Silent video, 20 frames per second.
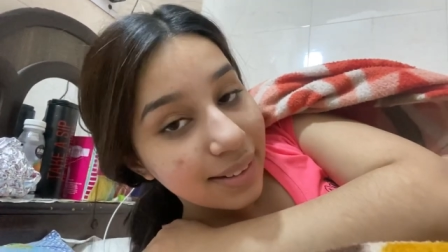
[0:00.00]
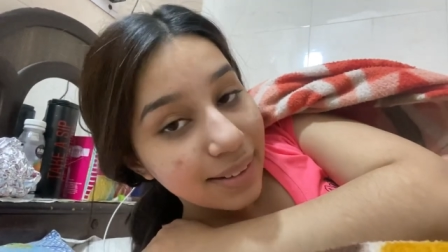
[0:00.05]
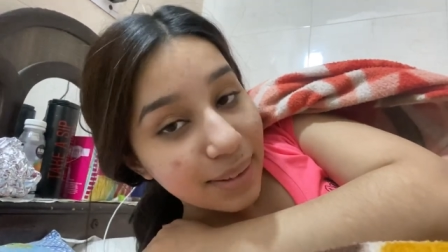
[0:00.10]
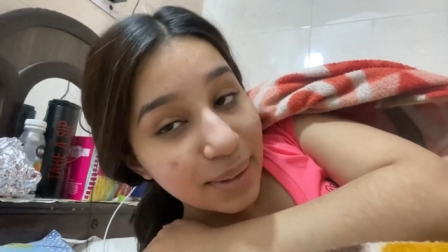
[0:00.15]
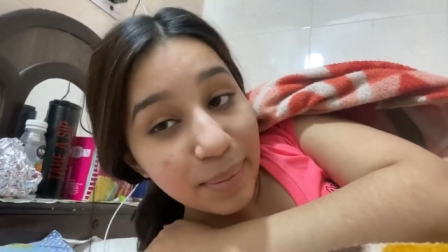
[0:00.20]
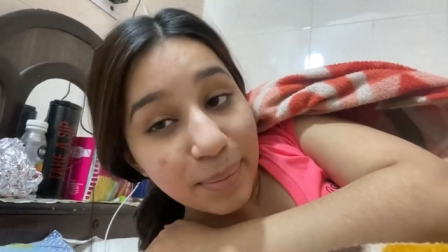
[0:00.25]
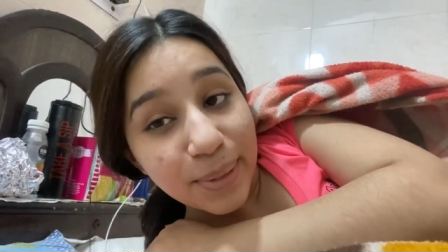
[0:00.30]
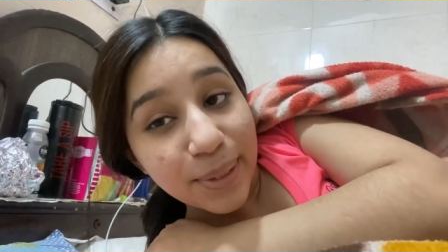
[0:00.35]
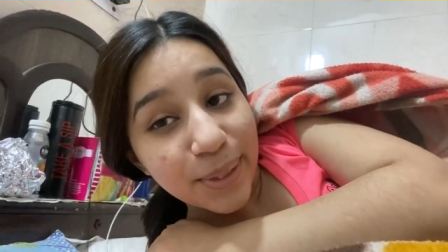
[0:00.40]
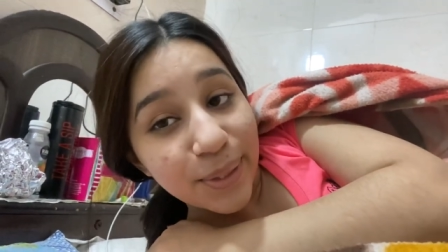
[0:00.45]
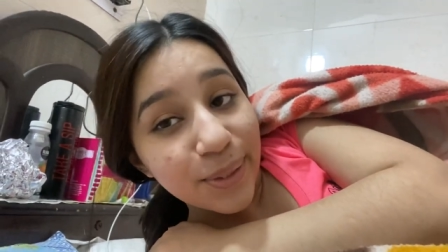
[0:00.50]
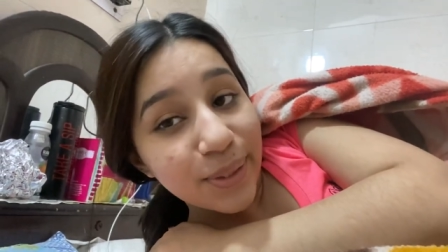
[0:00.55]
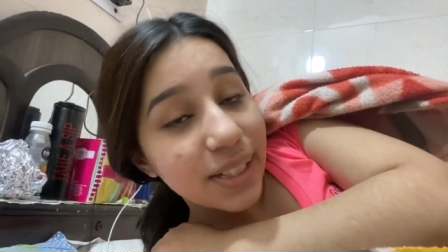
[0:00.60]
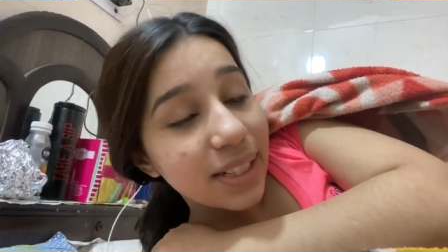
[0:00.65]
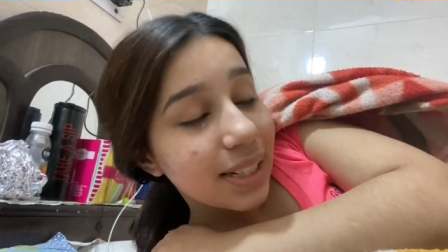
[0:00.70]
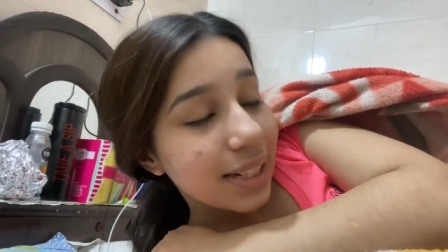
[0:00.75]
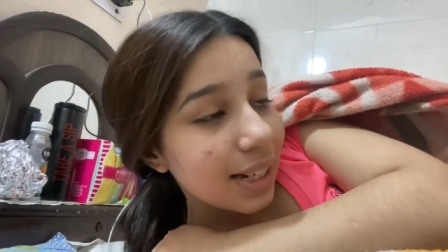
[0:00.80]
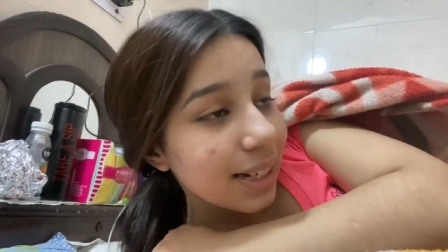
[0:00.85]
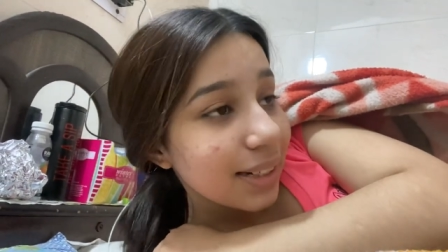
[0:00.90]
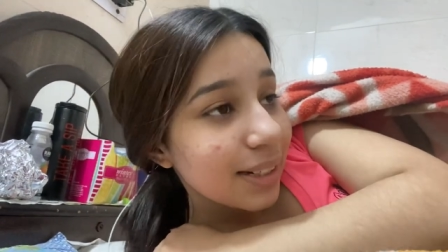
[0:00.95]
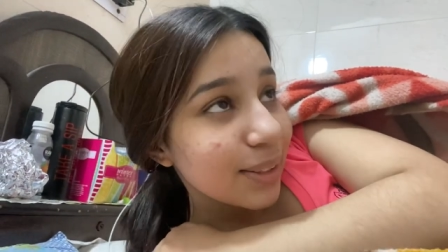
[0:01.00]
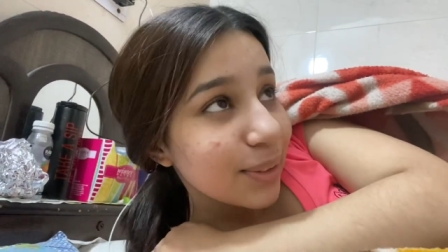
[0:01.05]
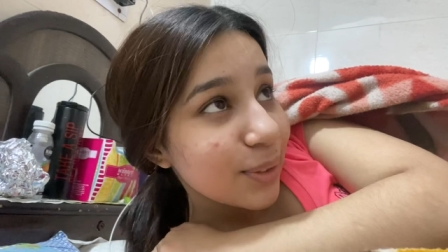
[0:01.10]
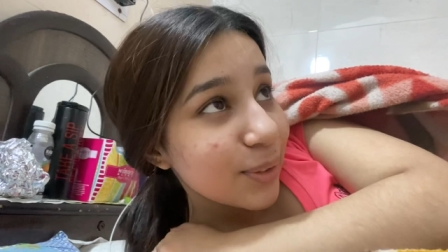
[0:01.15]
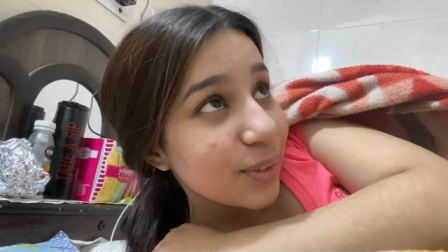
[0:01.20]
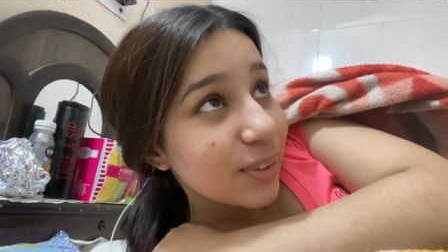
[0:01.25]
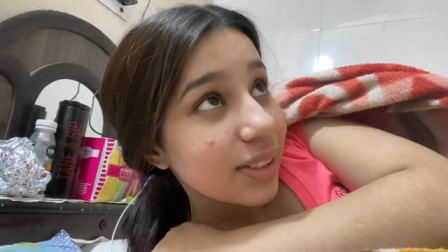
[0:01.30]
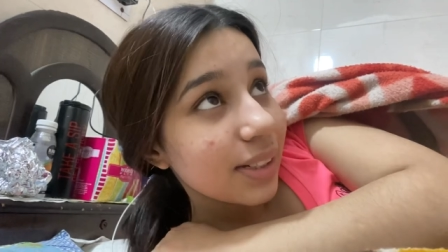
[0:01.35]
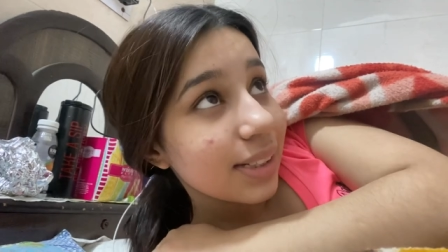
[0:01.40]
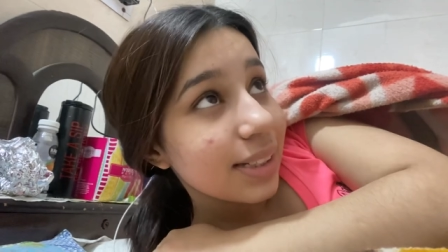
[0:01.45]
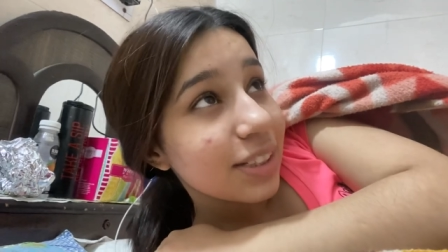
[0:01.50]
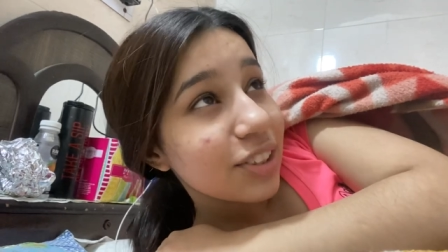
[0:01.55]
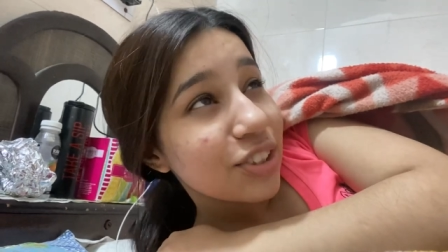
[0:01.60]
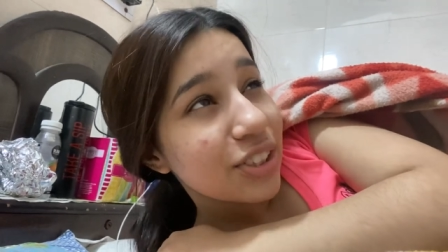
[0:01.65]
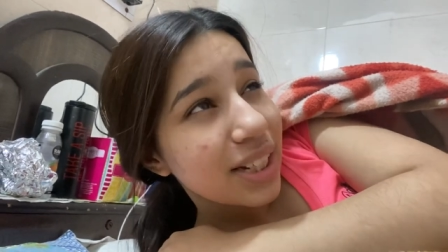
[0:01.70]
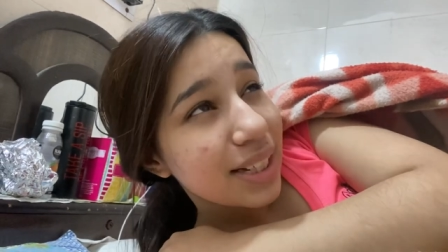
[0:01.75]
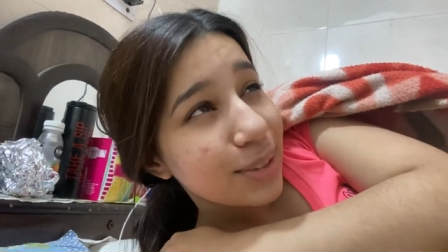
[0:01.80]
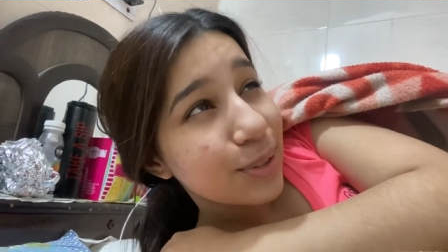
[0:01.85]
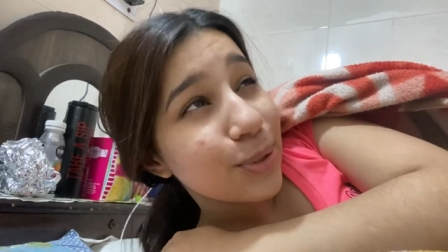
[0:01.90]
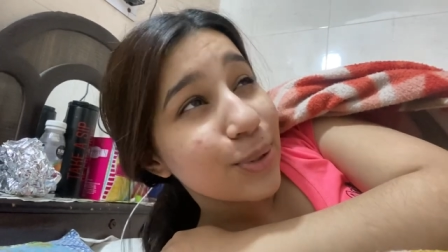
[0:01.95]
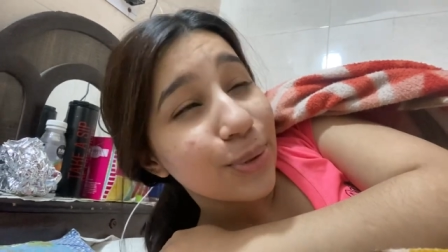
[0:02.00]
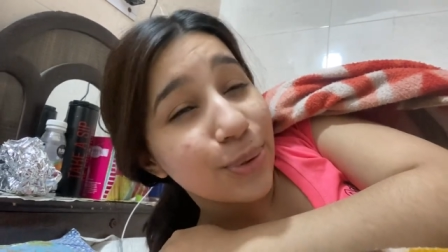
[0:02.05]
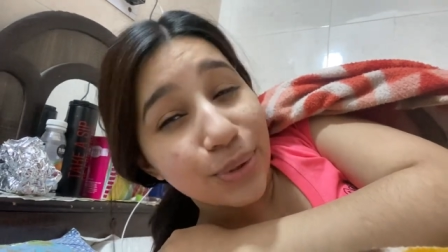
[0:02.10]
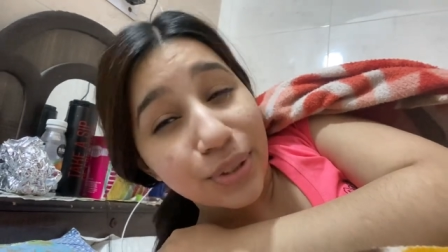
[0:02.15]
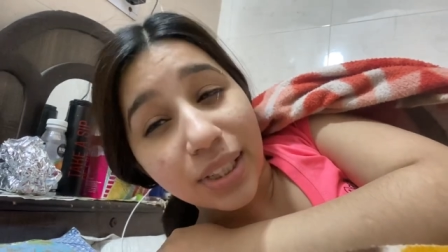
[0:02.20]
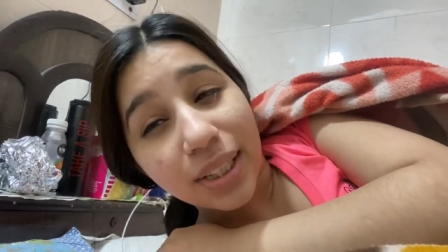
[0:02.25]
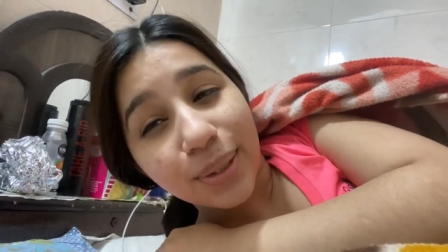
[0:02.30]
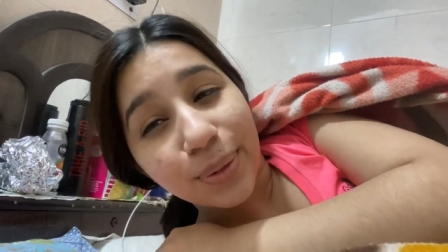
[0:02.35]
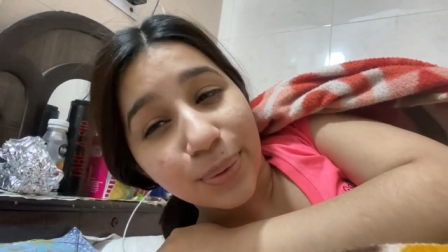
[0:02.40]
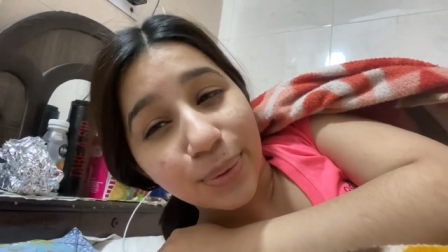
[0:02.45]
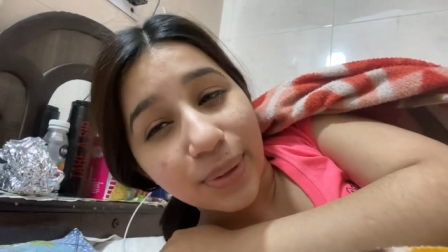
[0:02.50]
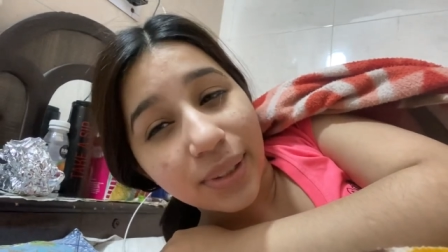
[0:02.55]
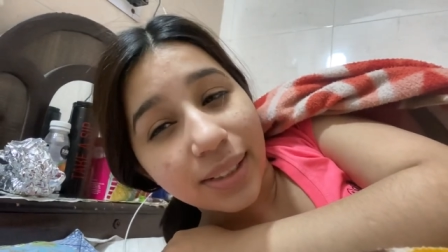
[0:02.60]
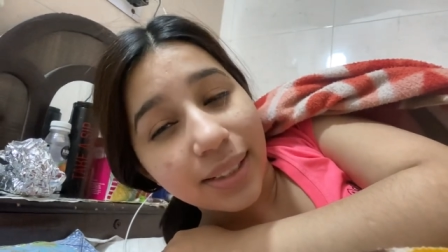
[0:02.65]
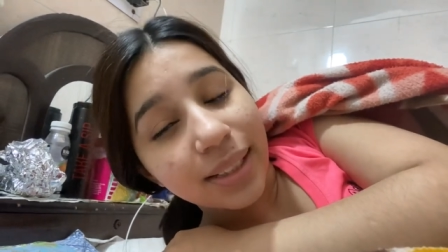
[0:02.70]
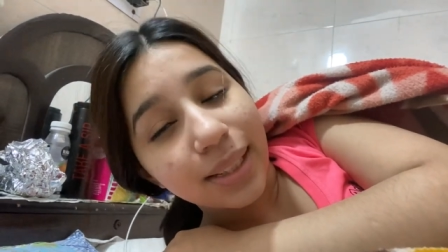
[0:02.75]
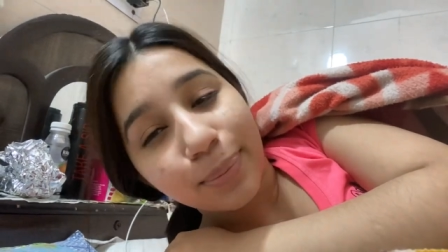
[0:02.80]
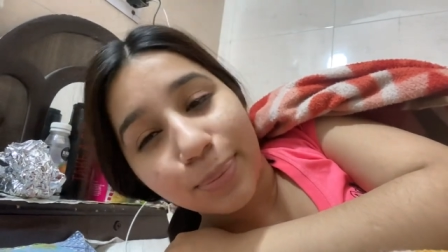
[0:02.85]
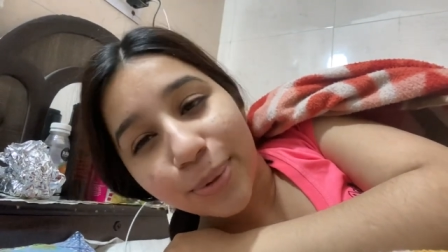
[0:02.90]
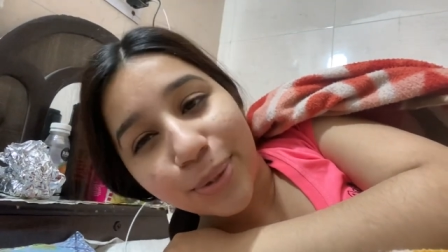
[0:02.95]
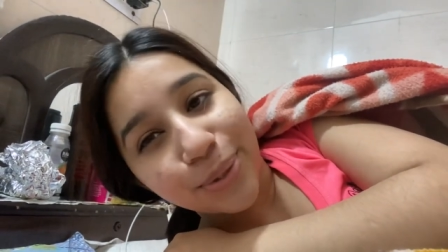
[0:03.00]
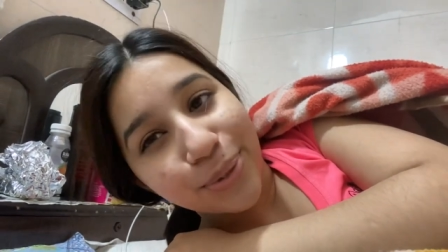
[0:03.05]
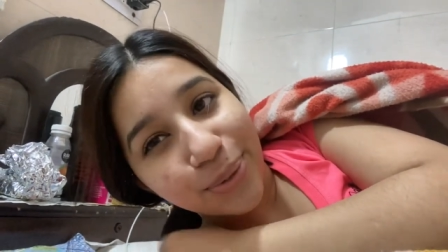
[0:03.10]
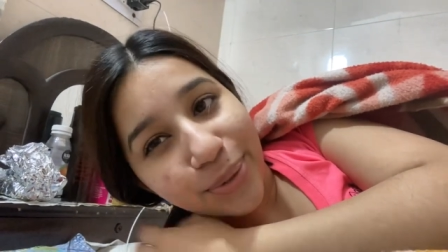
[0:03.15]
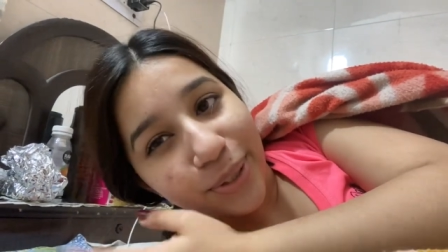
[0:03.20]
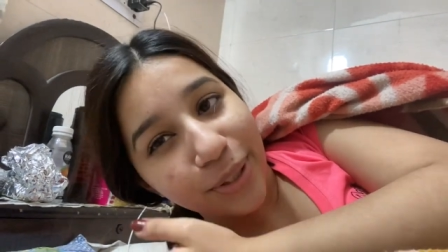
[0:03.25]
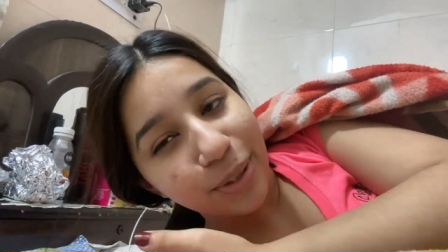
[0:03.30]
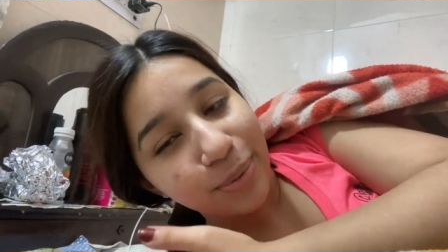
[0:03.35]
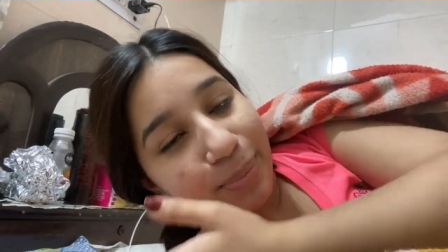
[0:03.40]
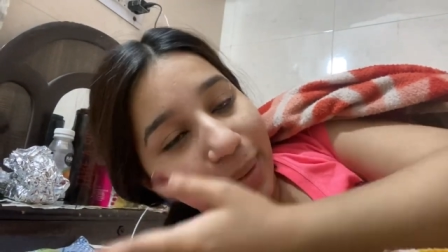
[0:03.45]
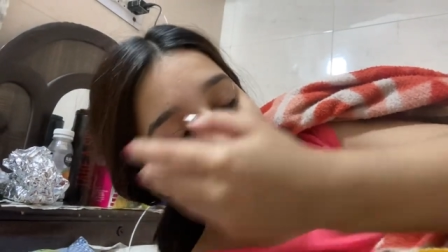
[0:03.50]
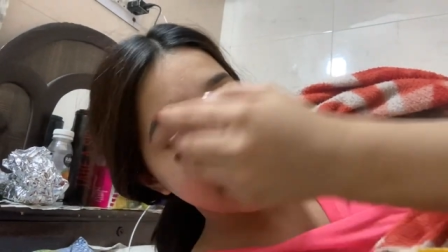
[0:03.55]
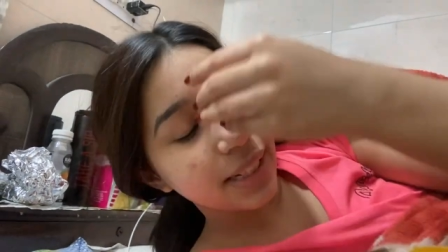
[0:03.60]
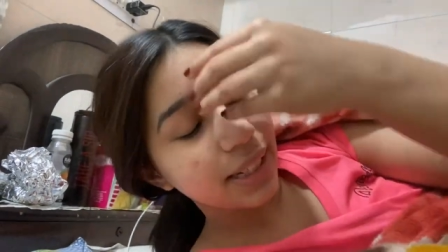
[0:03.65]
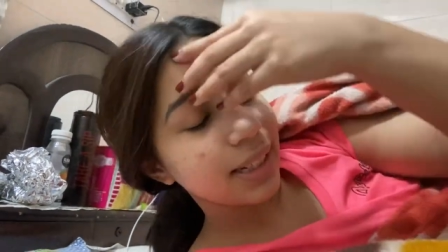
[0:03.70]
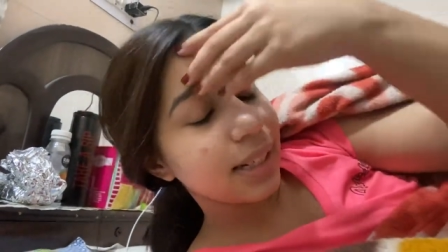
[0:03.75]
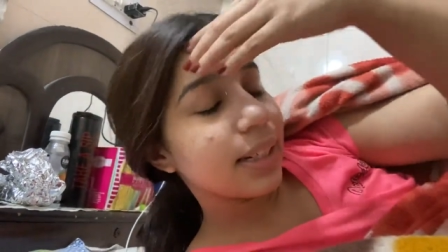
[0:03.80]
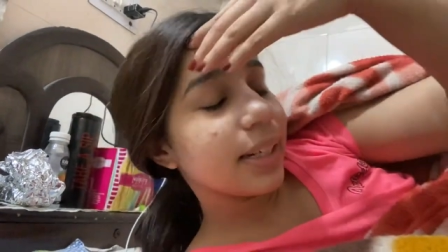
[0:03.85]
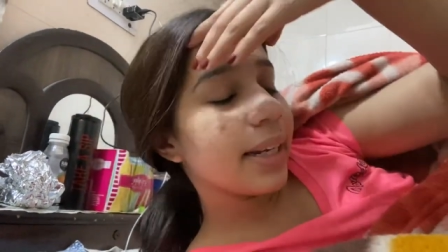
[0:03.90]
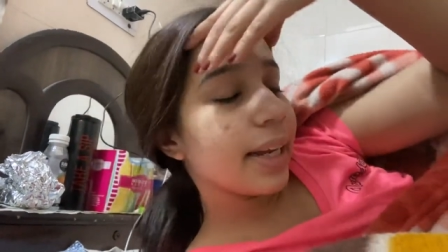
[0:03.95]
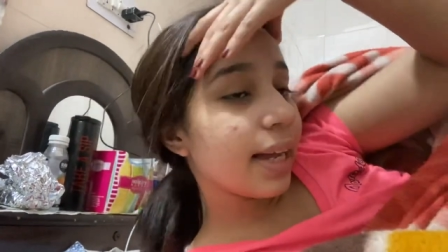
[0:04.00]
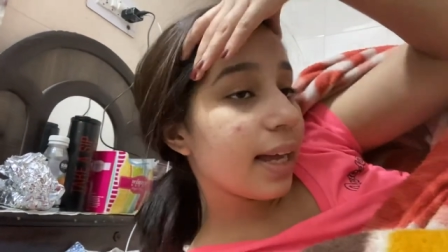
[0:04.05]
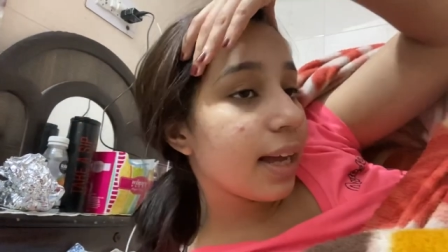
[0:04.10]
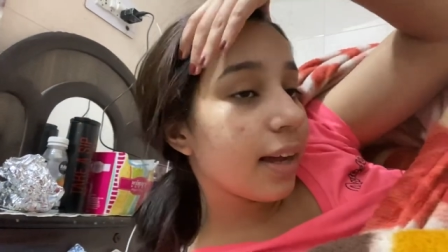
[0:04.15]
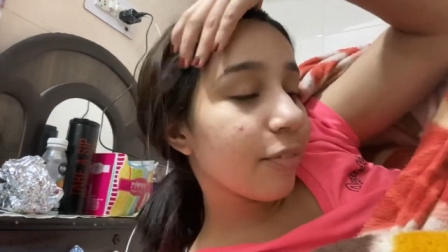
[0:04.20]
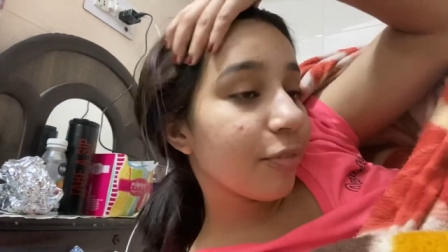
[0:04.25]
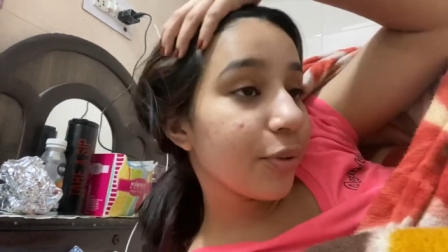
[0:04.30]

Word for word: अब इसको खिला के थोड़ा सा शायद सो जाए थोड़ी देर अब तो सोने को मिलेगा नहीं आई हैव